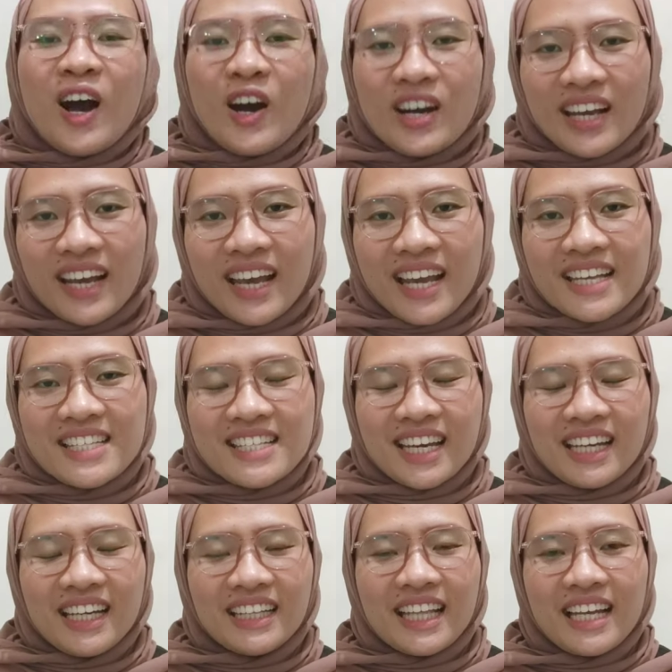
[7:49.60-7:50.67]
Oke, okay,
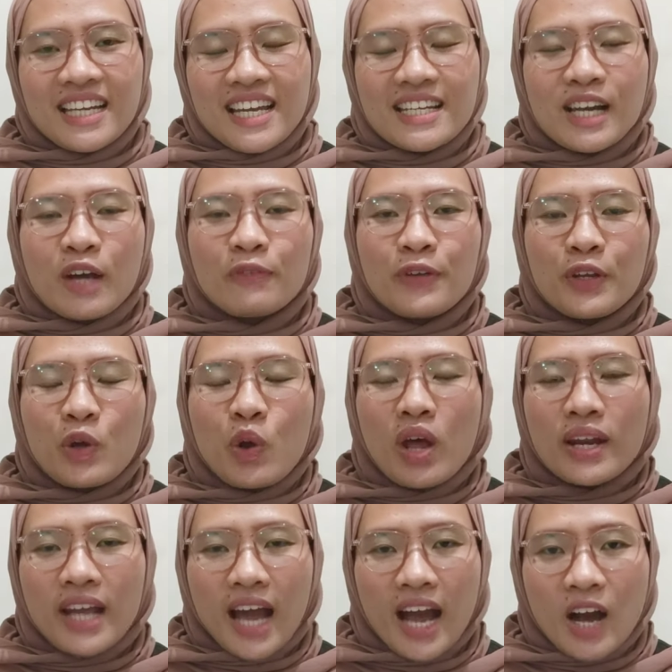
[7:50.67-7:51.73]
jadi tadi adalah video
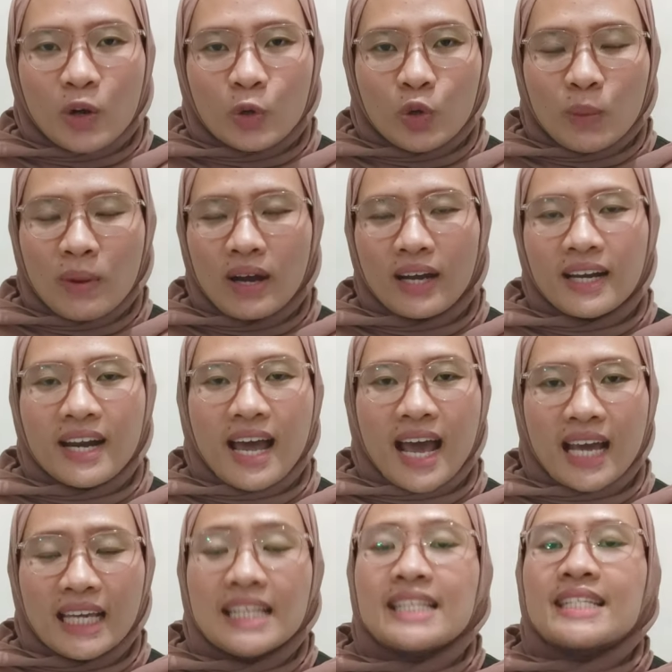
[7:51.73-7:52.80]
dari aku
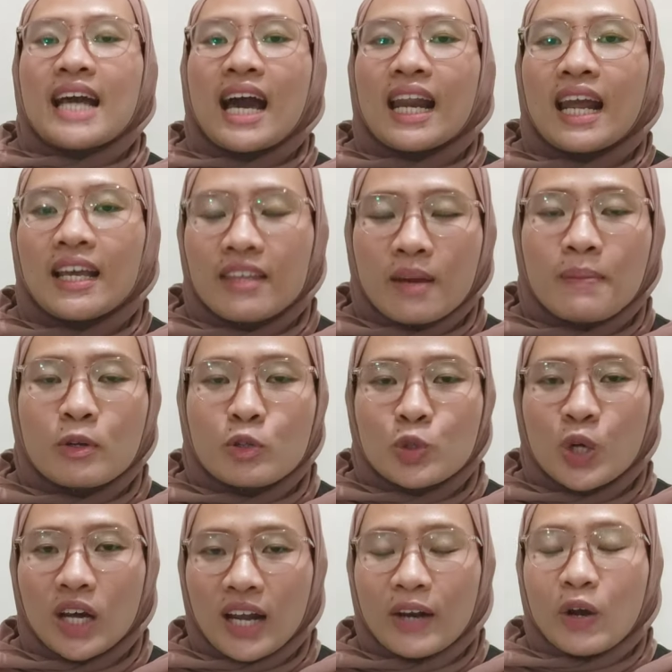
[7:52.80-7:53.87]
mengenai caranya
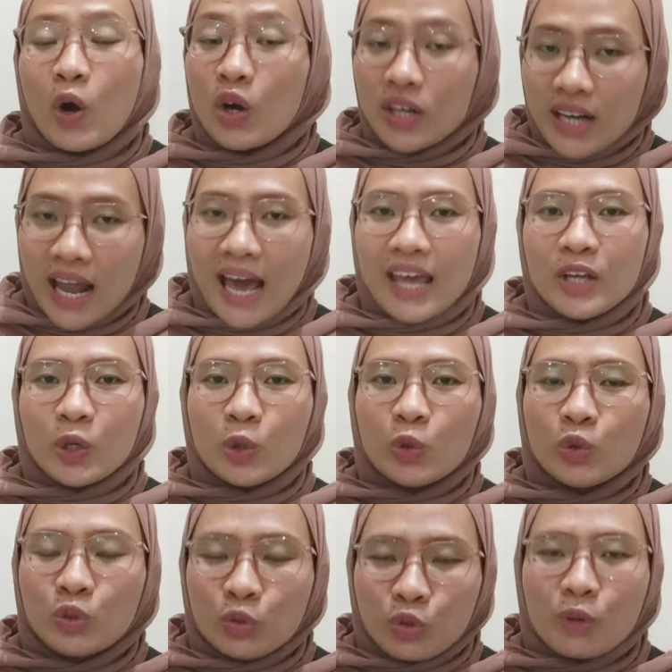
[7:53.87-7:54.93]
berjualan online
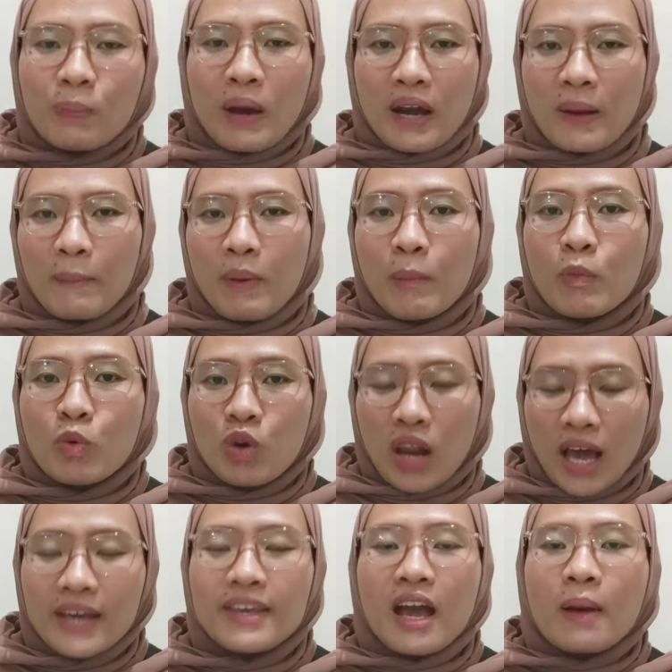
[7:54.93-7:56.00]
untuk para
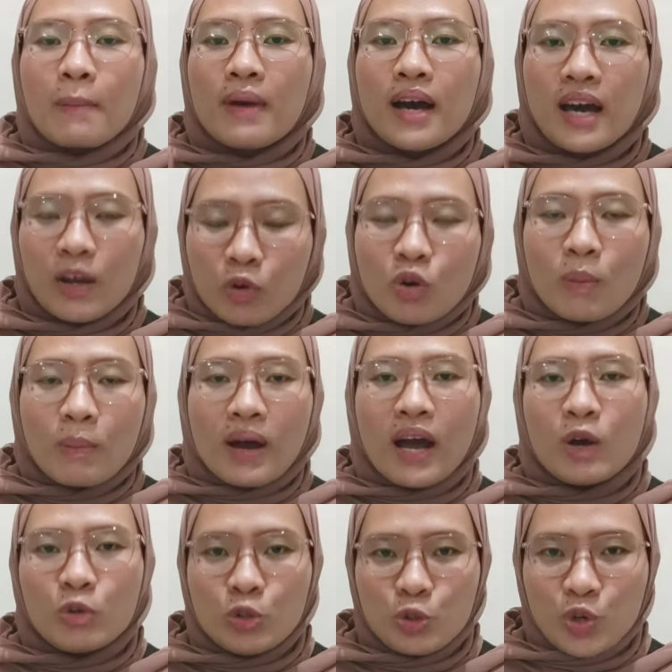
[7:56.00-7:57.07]
pemula yang baru
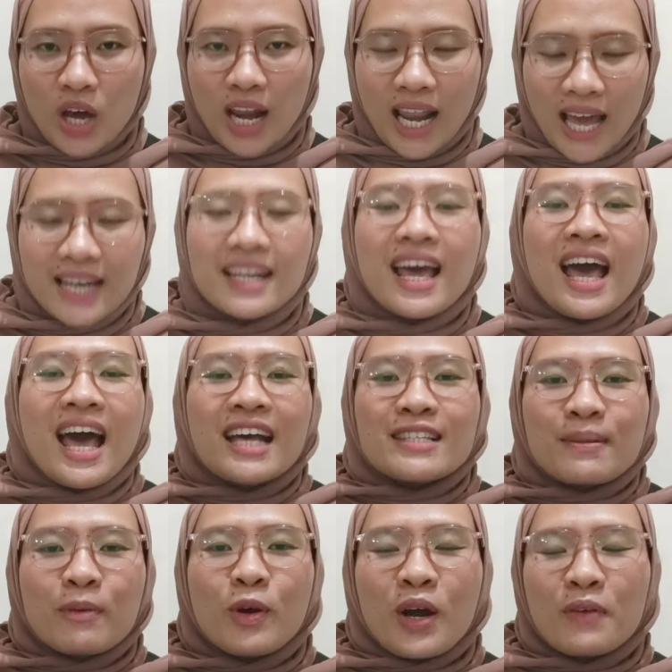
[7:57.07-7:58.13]
mau jualan.
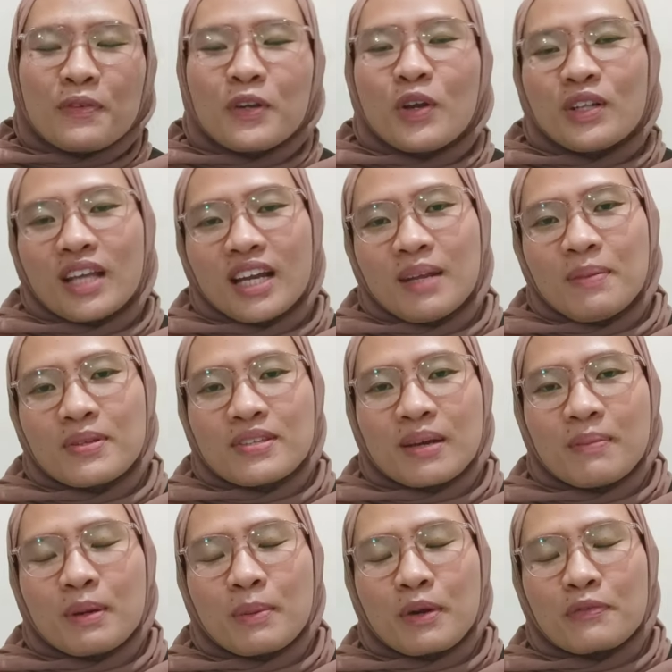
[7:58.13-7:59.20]
Semoga video tadi
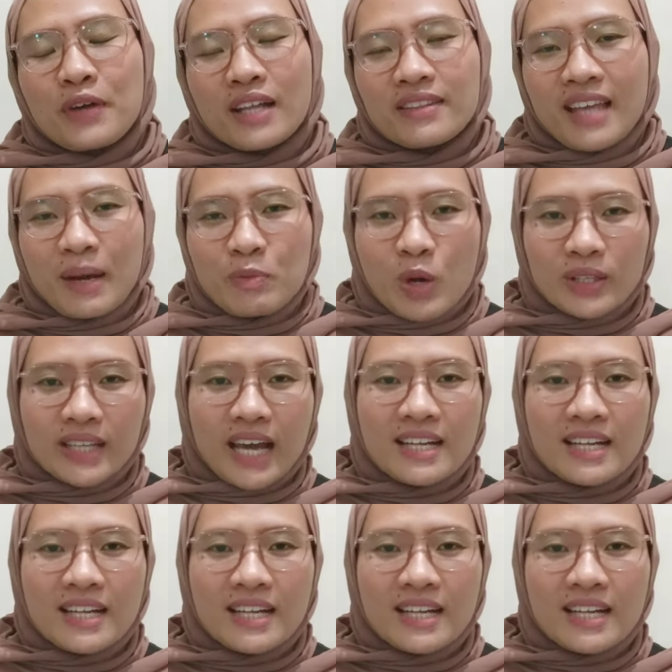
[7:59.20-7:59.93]
bisa bermanfaat ya buat